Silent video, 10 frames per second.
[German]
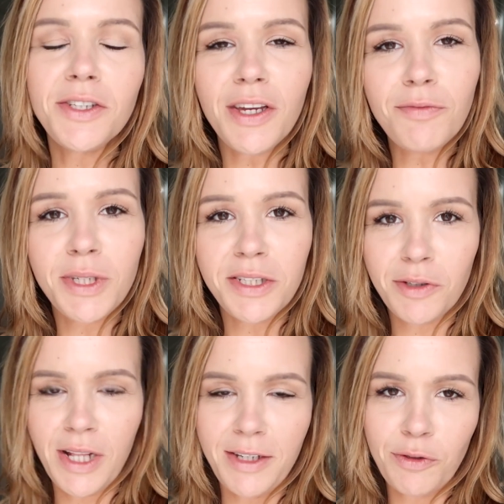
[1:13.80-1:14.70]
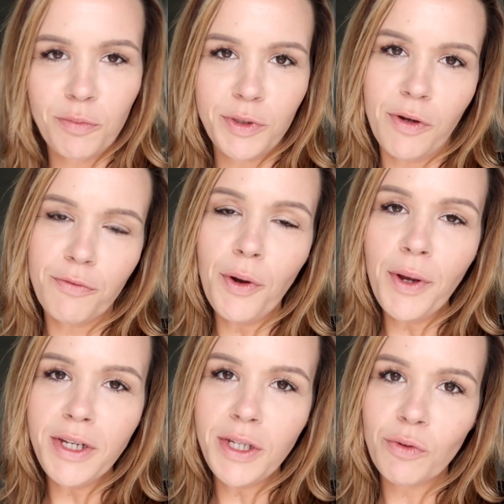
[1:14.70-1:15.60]
ich treffe mich jetzt gleich noch mit einer
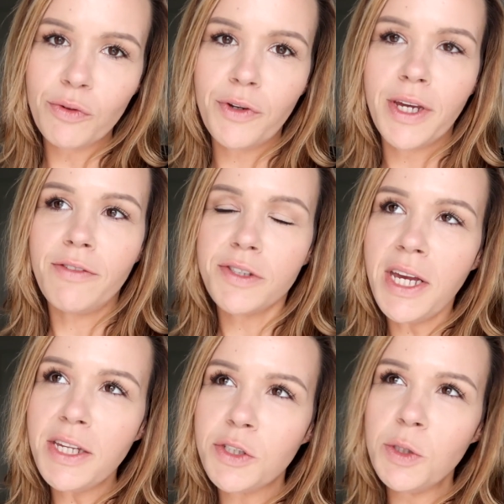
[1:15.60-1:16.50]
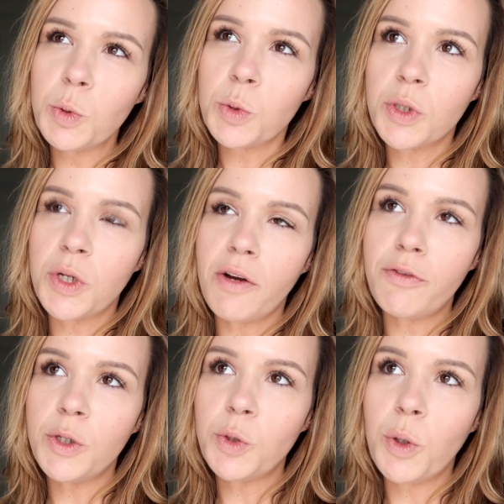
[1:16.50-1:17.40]
Freundin und wir gehen was essen und danach
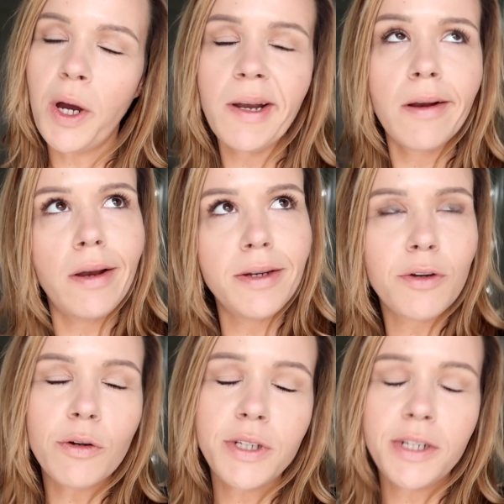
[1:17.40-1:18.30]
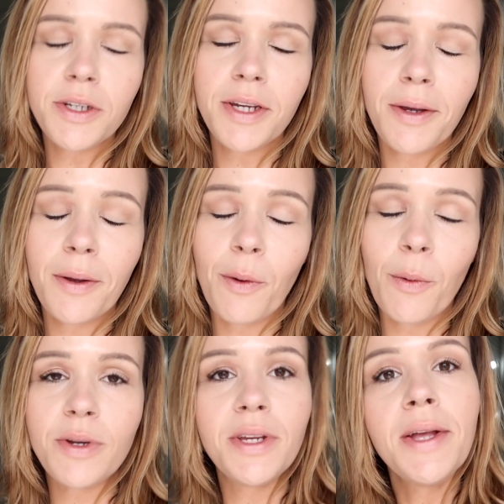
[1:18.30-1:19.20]
vielleicht noch einen kleinen Cocktail trinken.
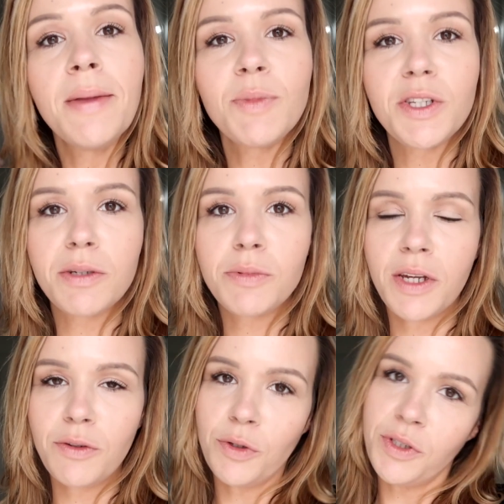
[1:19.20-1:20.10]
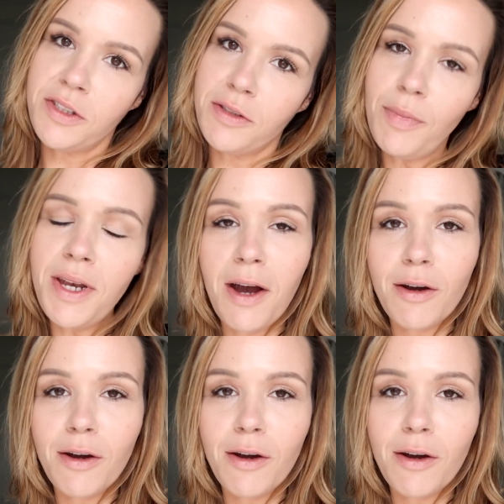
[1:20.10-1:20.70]
Und deshalb zeige ich euch jetzt mein